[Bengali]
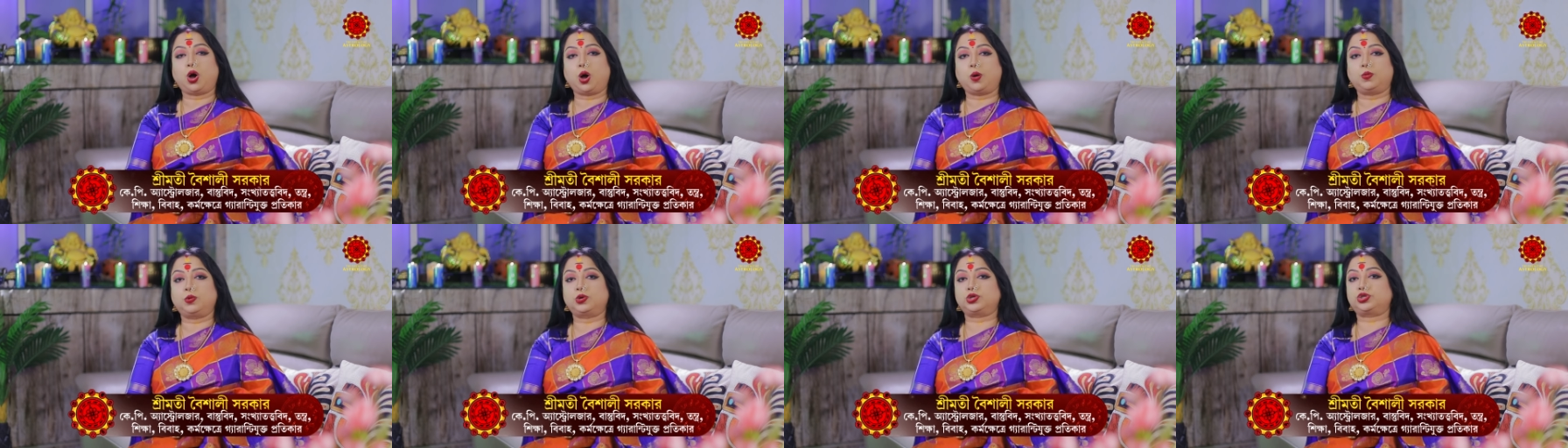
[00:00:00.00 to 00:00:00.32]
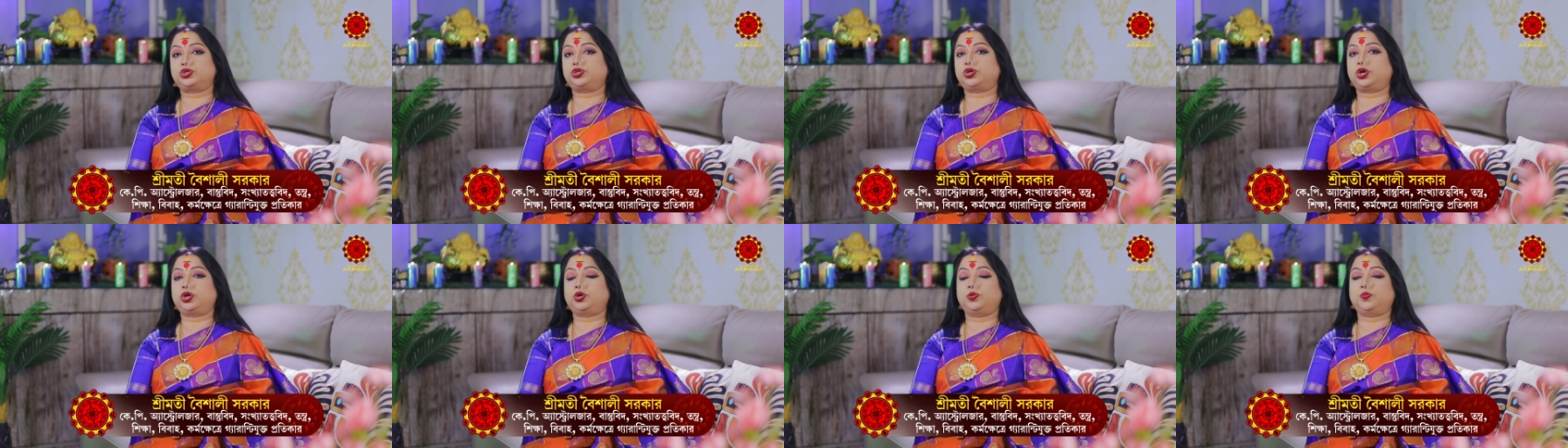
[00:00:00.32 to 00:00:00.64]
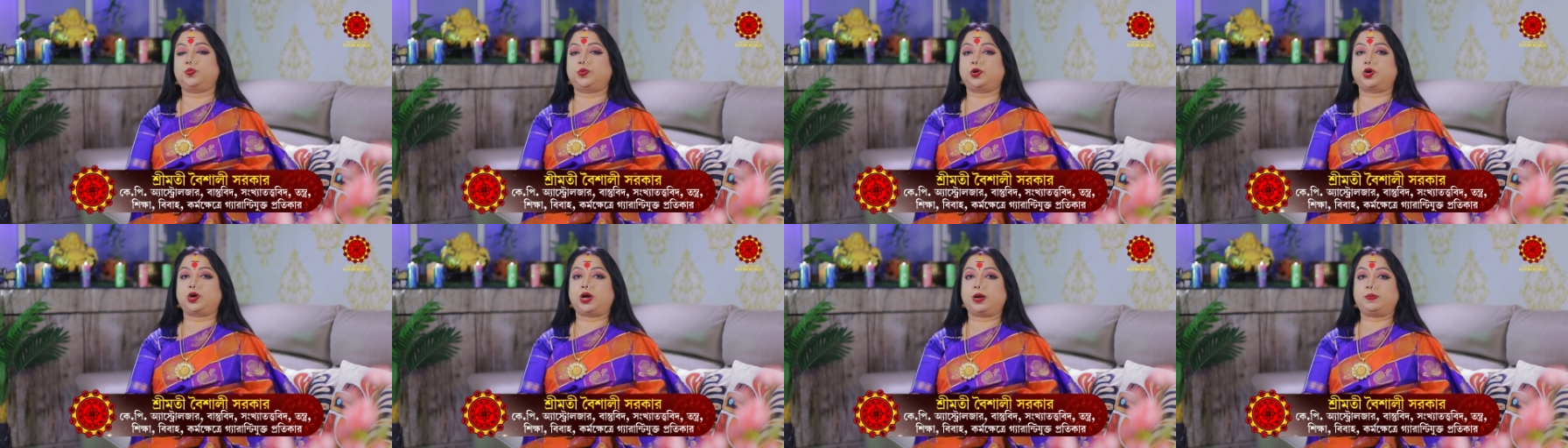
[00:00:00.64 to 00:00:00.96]
অবশ্যই
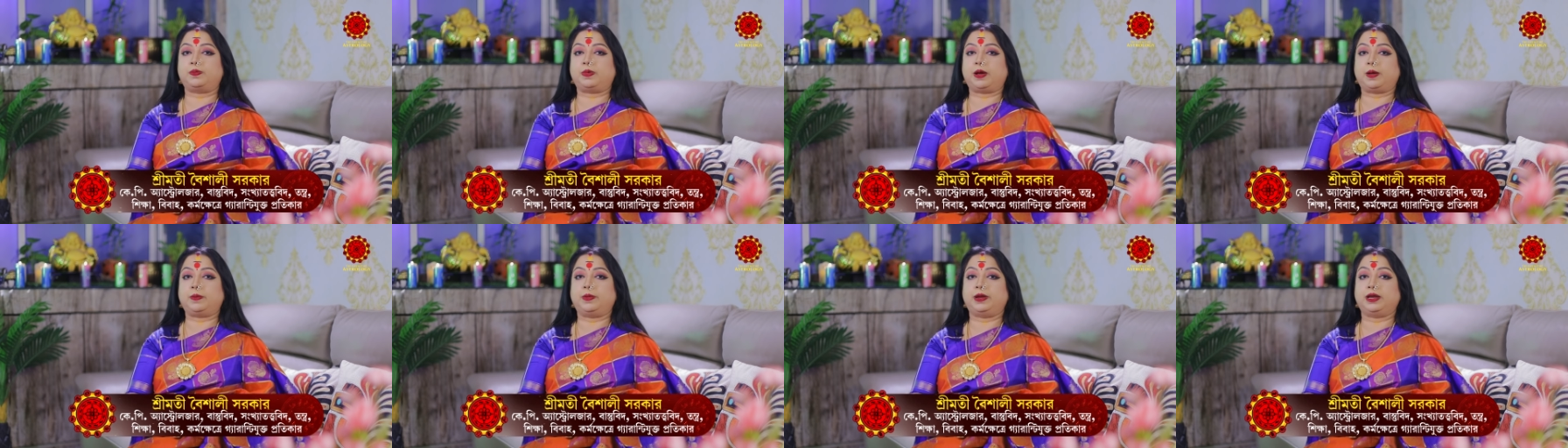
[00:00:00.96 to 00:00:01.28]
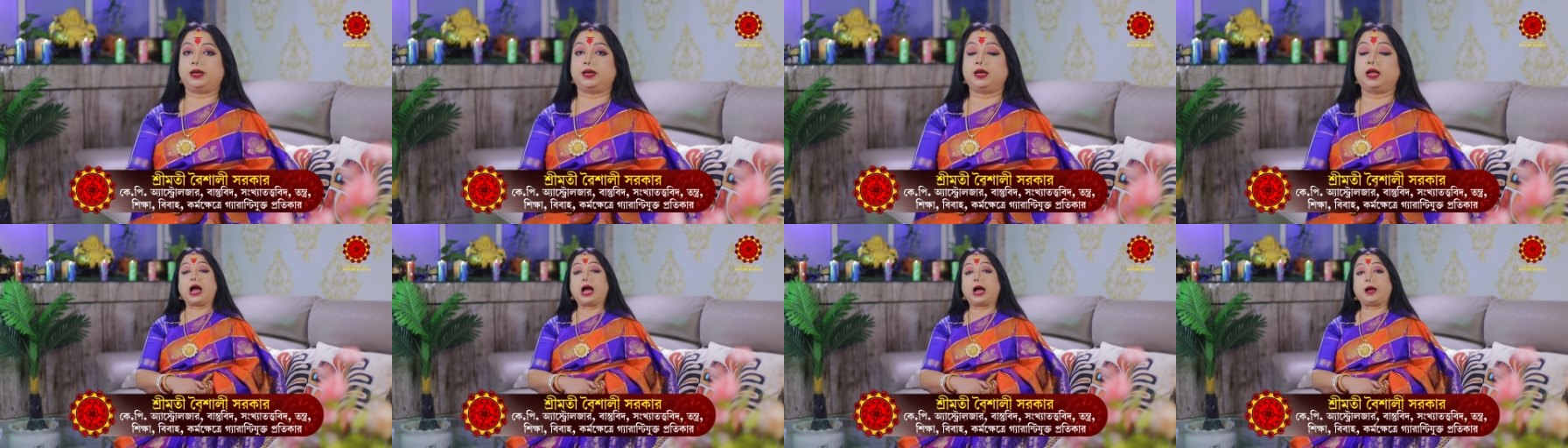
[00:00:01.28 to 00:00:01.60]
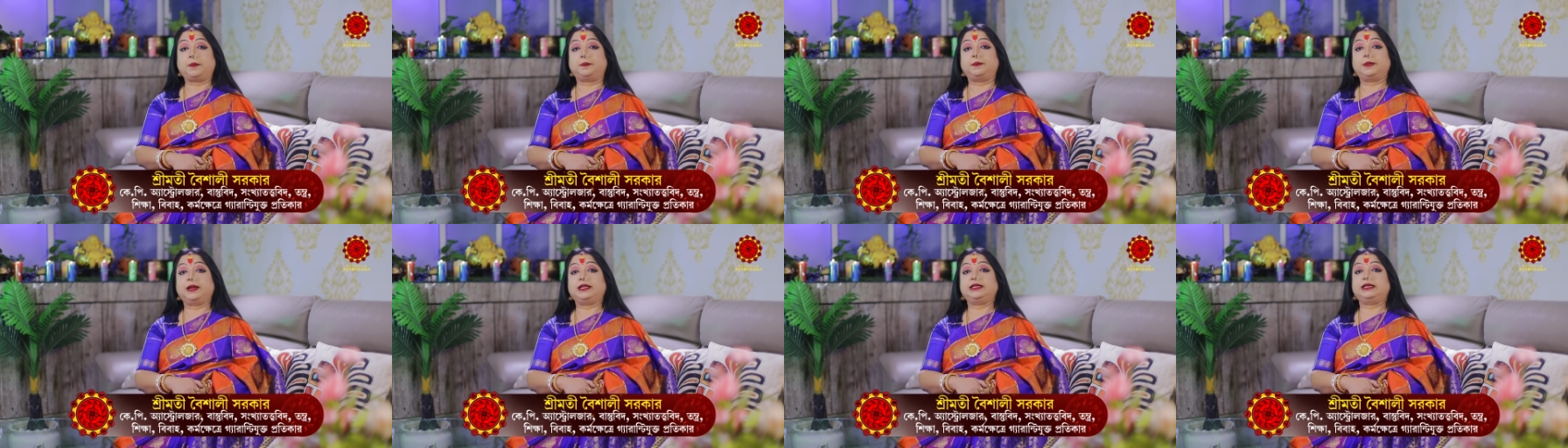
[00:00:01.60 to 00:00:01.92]
উপকার পাবেন
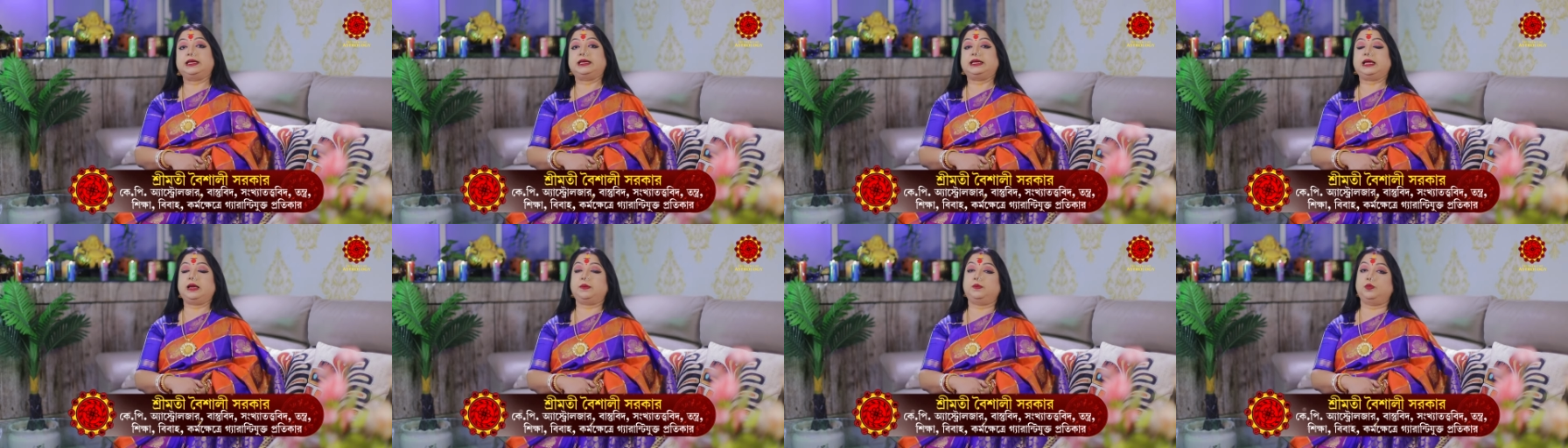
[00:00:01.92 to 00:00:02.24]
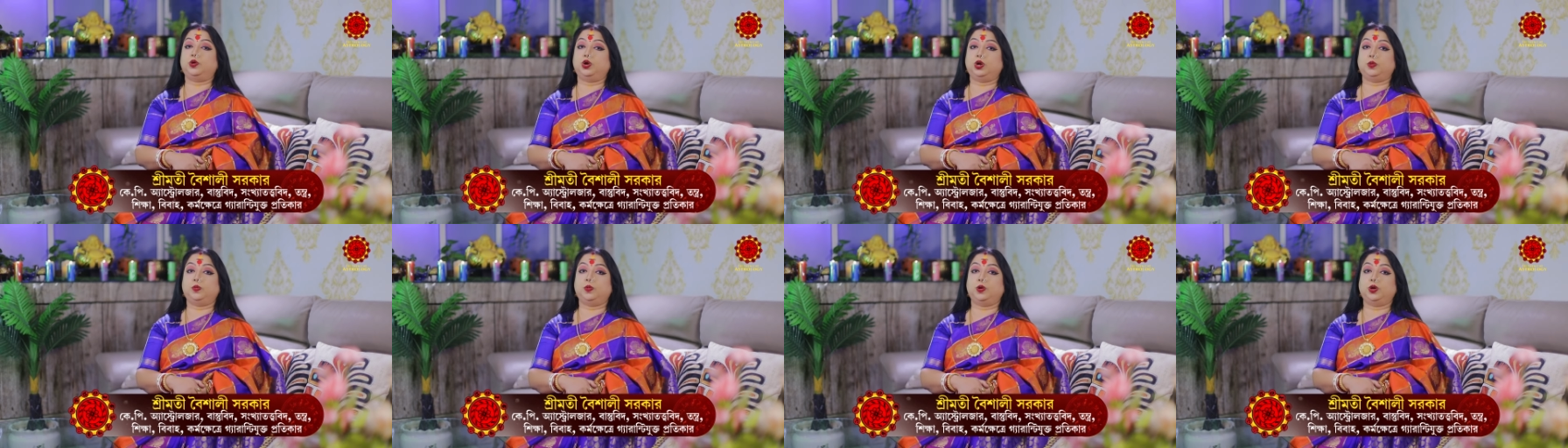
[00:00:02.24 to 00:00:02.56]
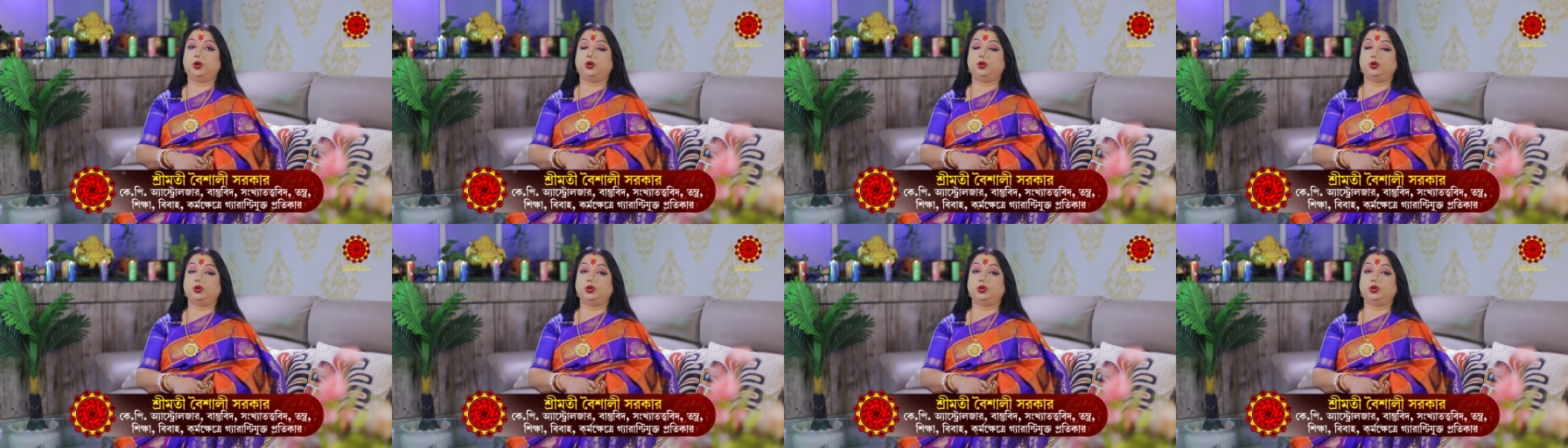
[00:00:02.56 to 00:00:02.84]
আপনাদেরকে বলবো